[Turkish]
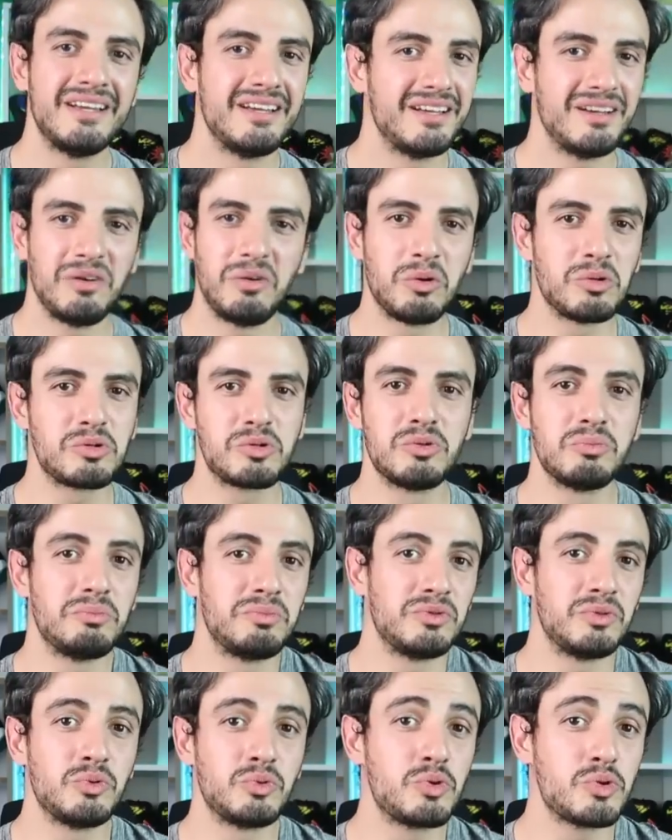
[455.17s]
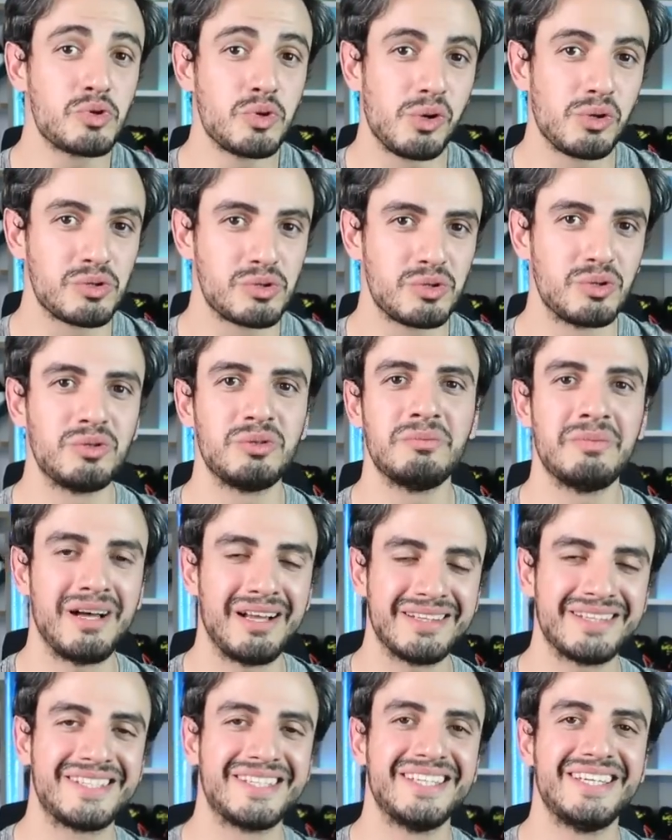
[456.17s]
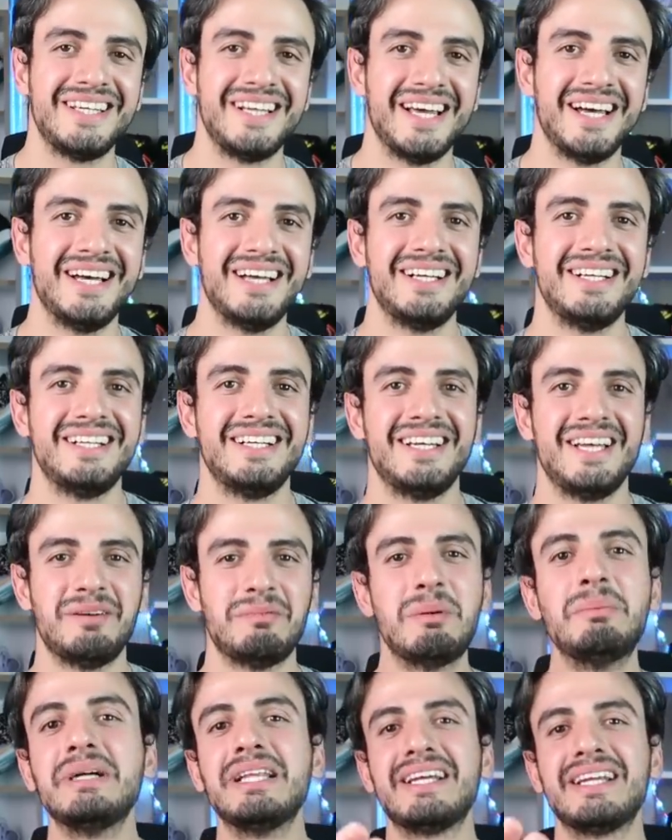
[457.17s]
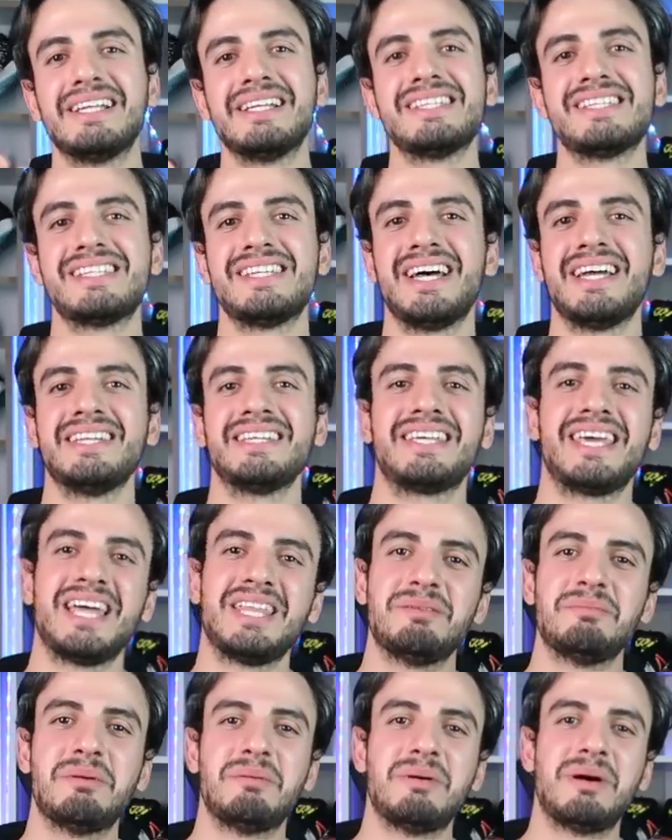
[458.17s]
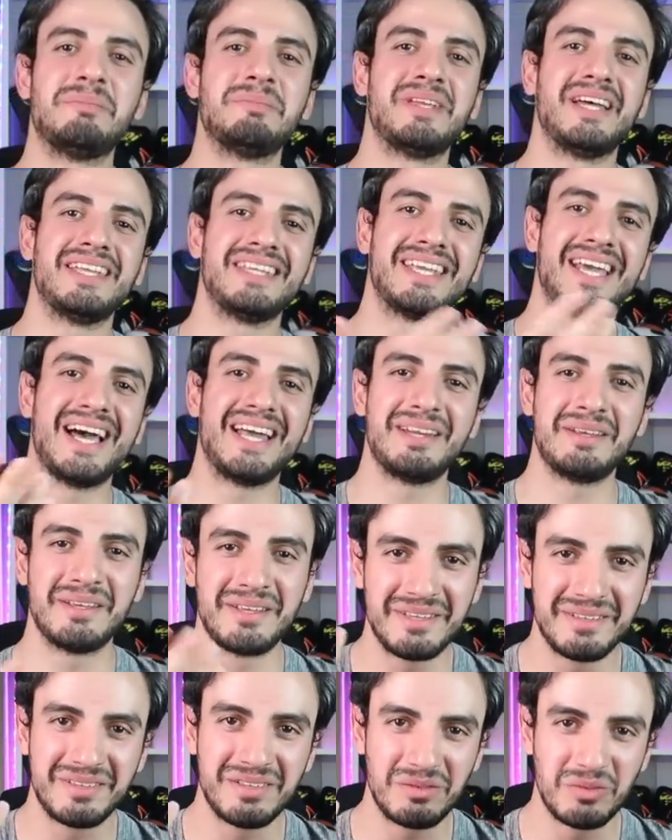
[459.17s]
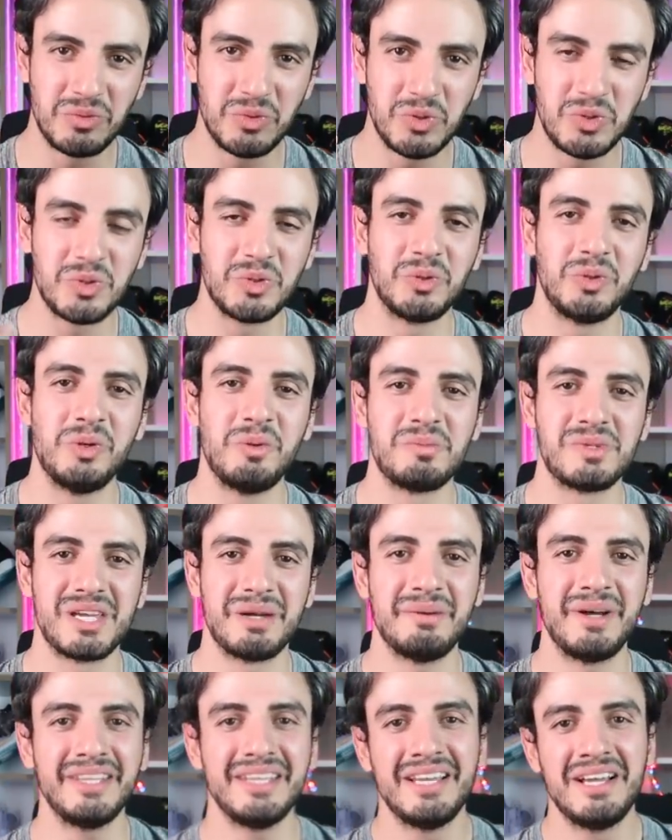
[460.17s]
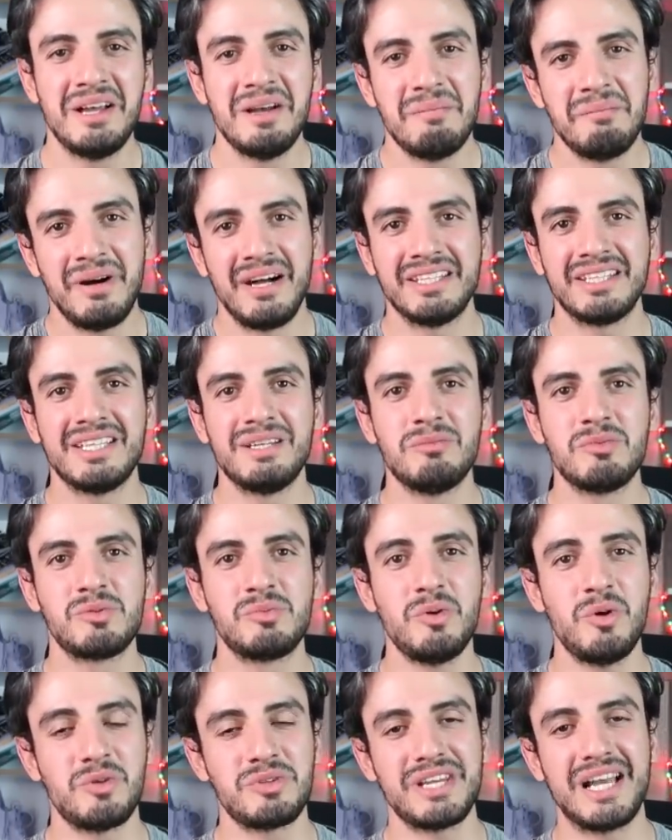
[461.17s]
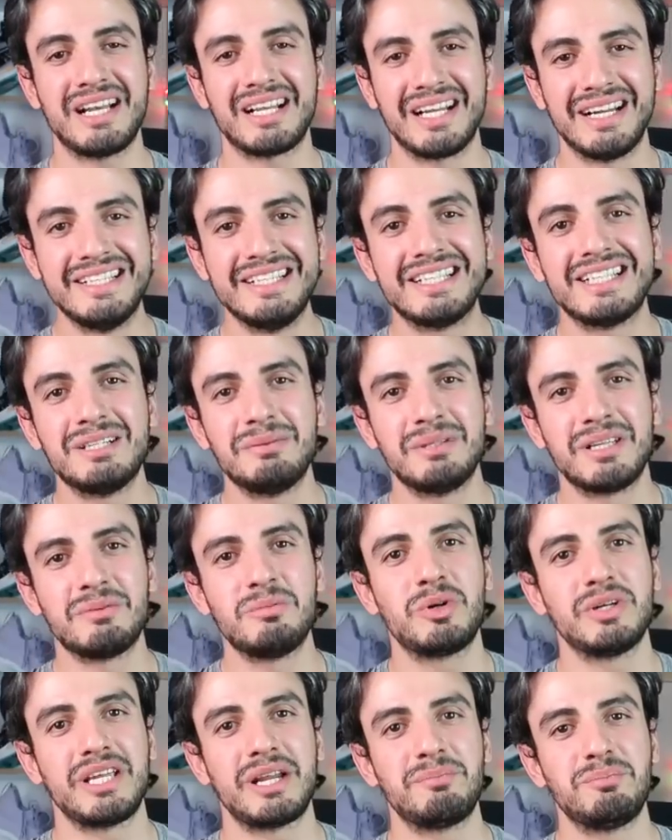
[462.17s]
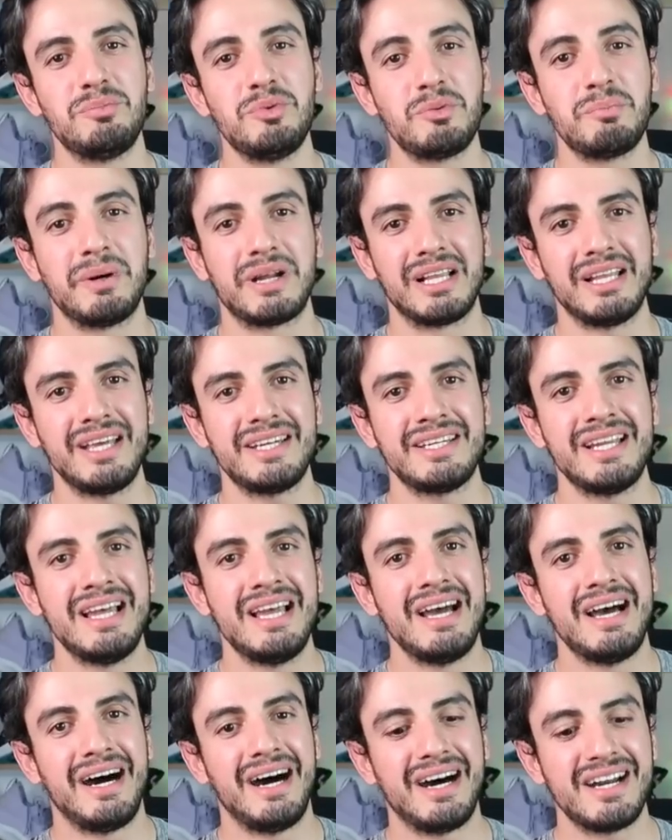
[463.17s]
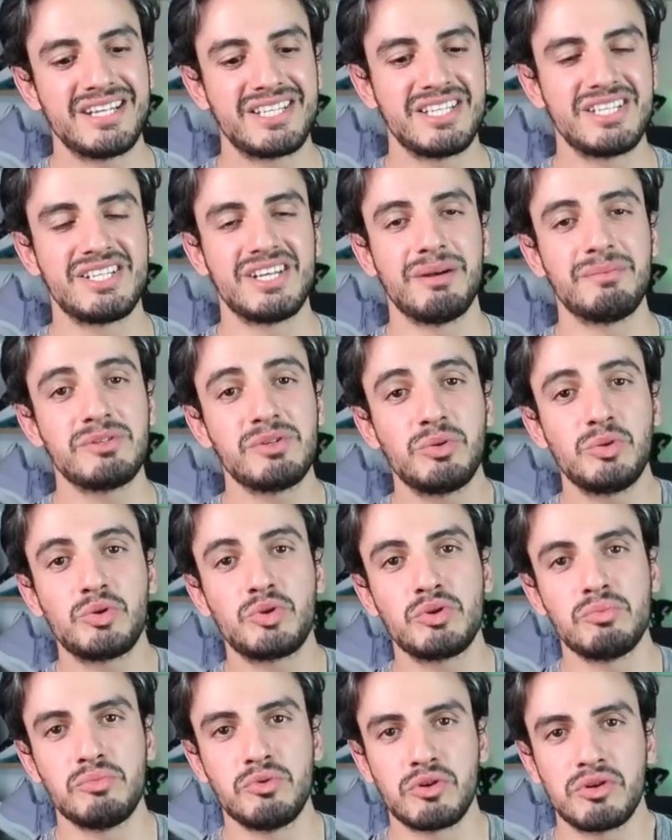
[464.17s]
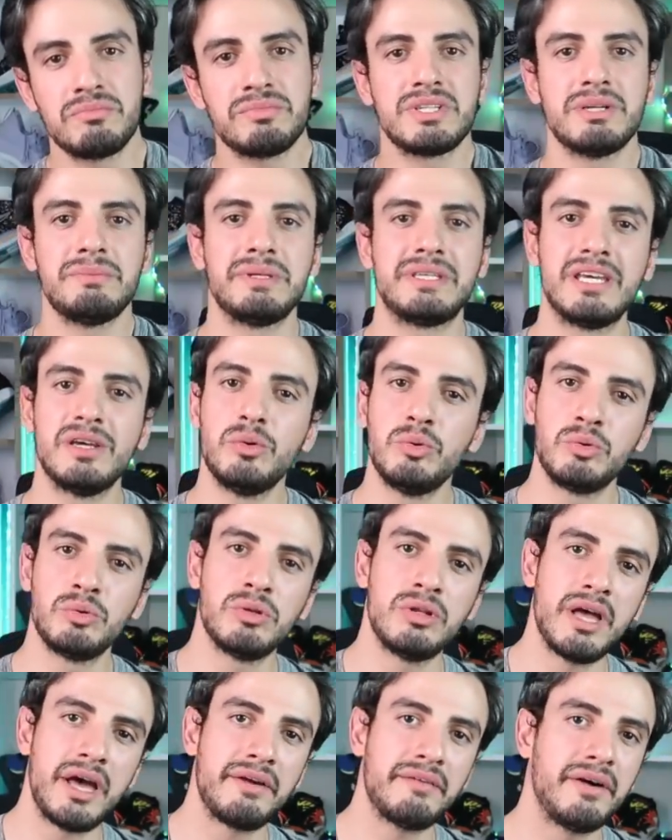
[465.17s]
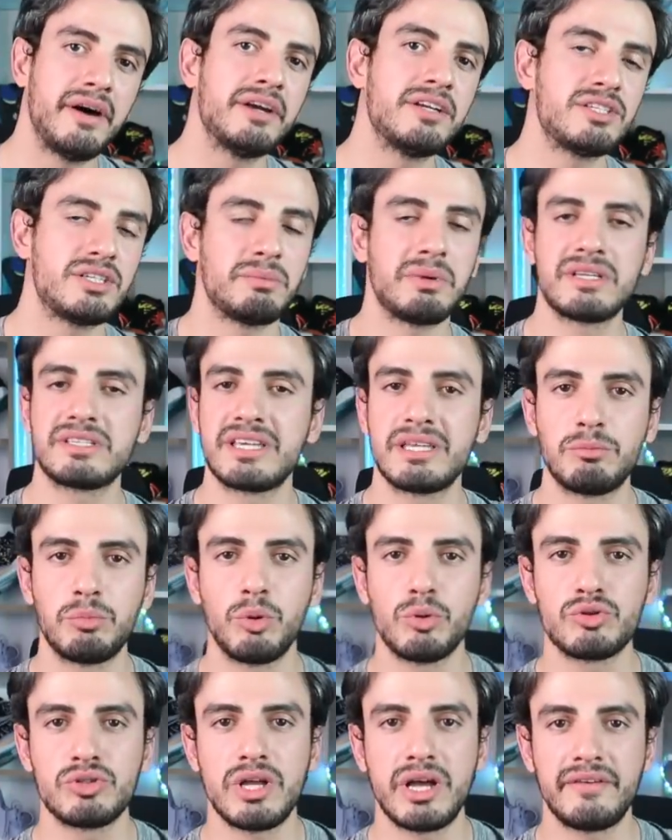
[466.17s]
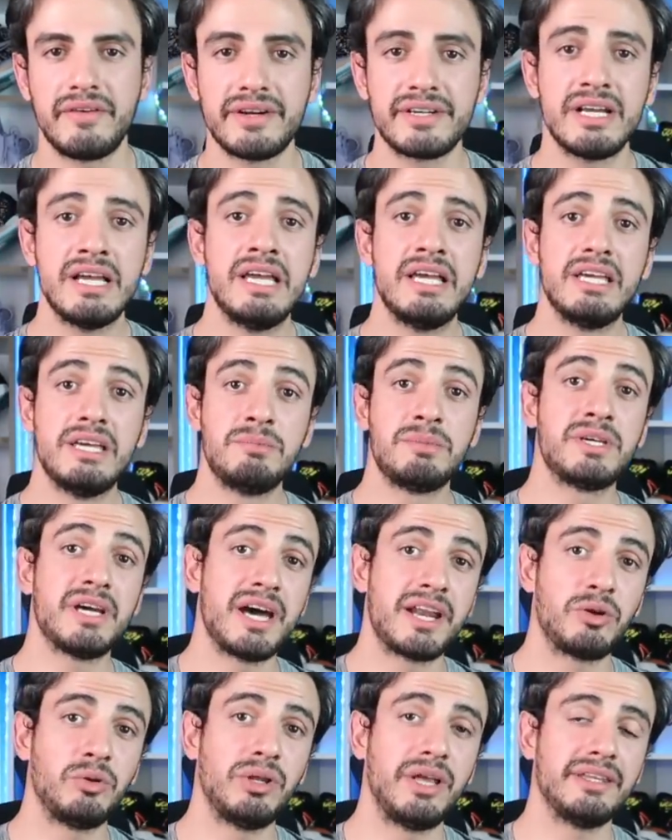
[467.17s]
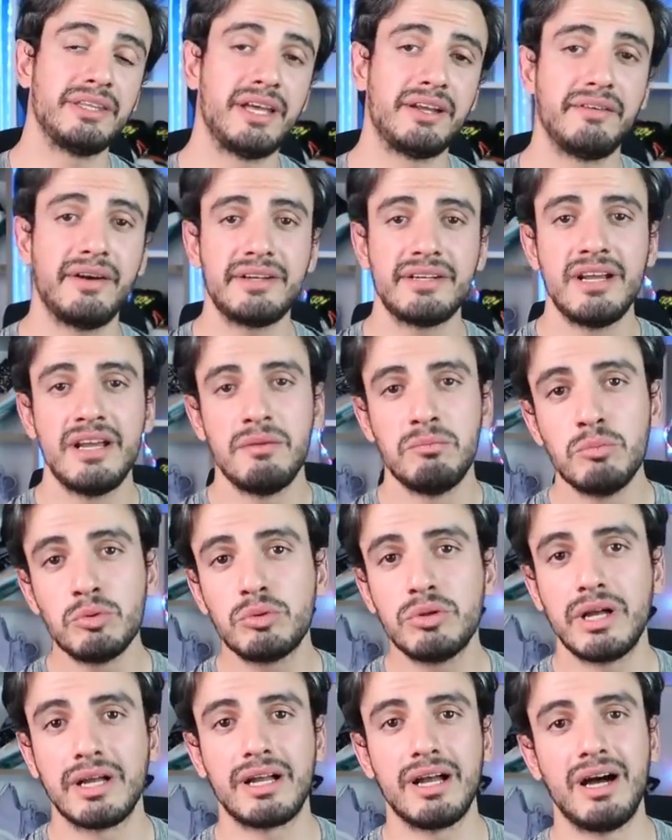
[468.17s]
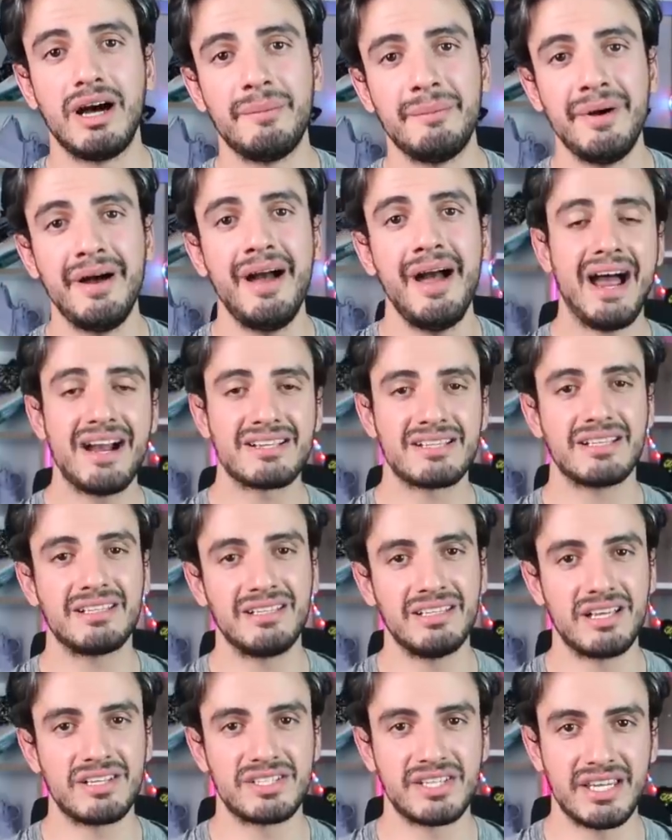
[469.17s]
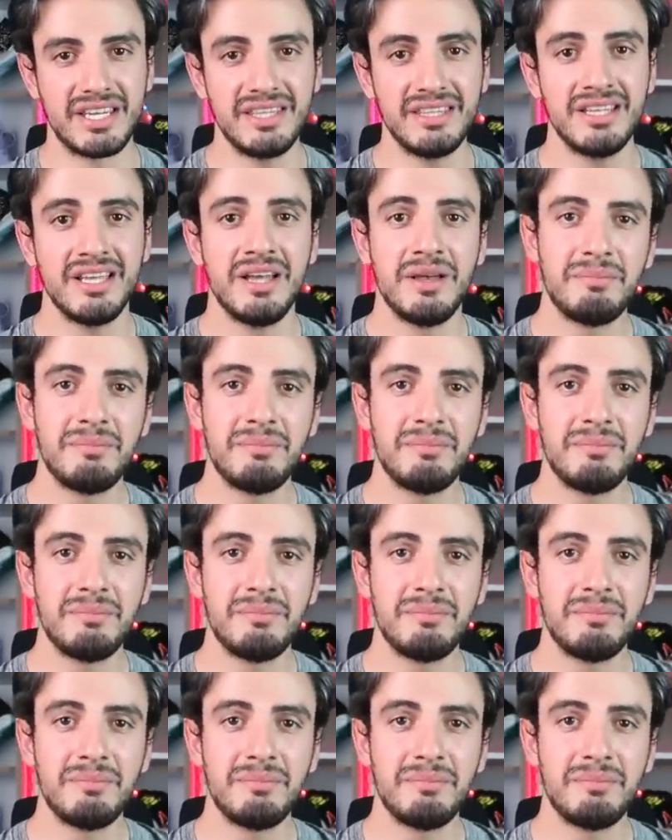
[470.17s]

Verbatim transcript: E, olsun ucuz olsun mantığıyla e, babalarınızdan, kendi babamdan yani düşündüğüm zaman mantığımız bu. Özellikle ayakkabıları bu kadar büyük paralar harcayacağımızı düşünmüyorum. Tabii ki ünlüler var, işte basketbolcular var, imkanı olanlar var. Mutlaka ama her satılan şeyin